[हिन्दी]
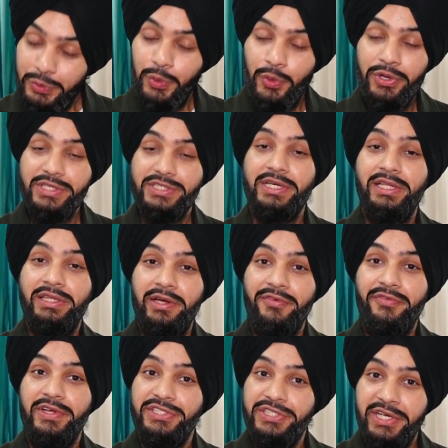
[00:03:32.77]
उन दोनों के साथ
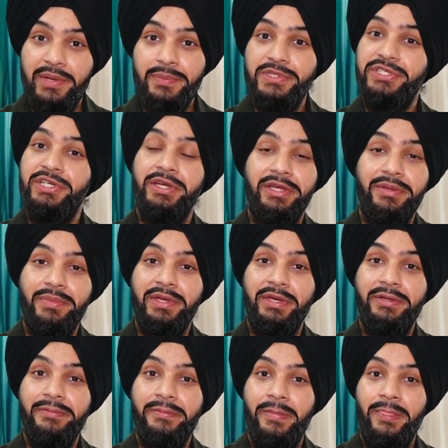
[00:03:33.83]
काफ़ी अच्छा केमिस्ट्री रही मेरी
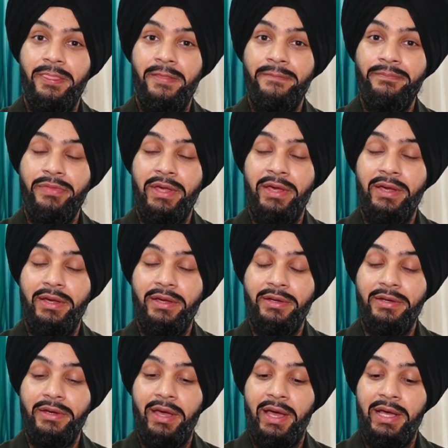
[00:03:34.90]

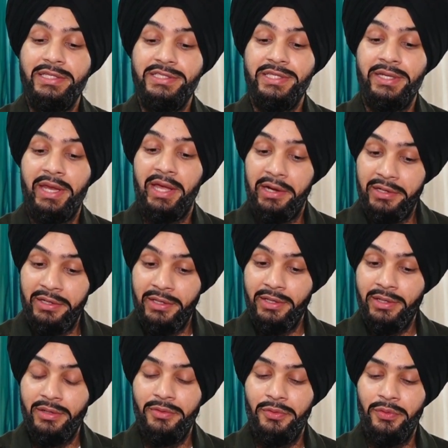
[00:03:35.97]
एंड एज एन
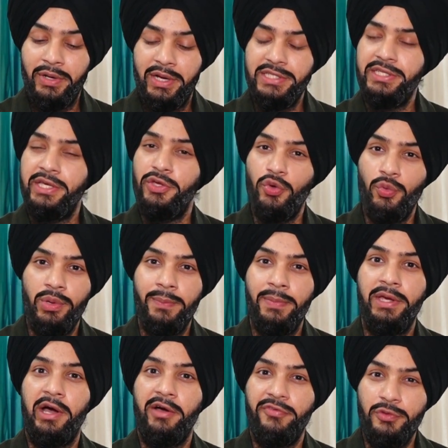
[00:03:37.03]
एक्टर और एज ए ह्यूमन
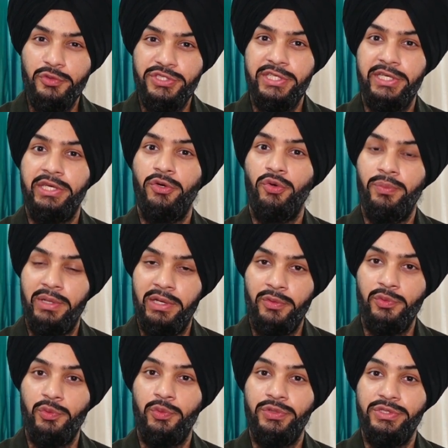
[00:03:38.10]
भी काफ़ी कुछ सीखने को मिला
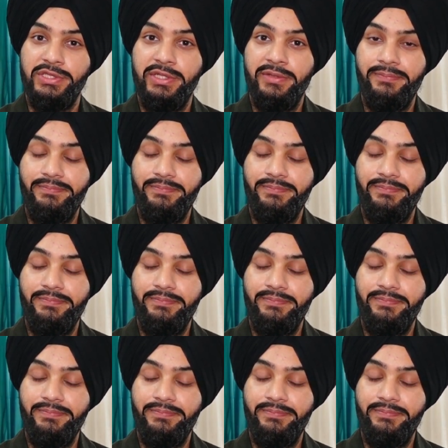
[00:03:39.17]
उन दोनों से